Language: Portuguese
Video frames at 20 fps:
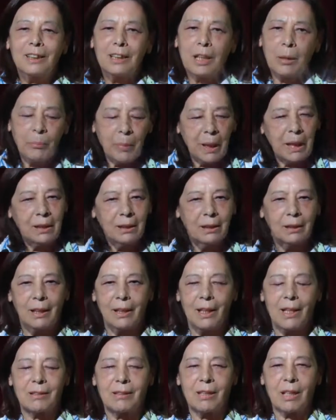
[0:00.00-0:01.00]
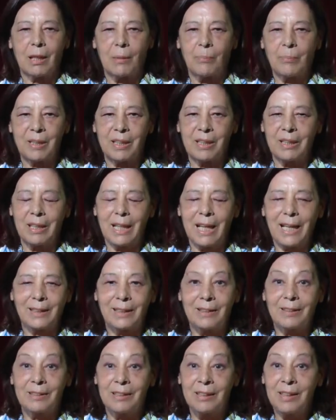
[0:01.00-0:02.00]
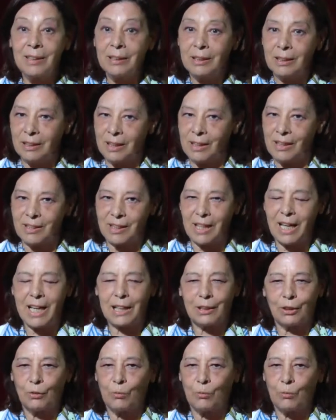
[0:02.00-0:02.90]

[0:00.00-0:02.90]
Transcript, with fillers: também tem essa capacidade de sintetizar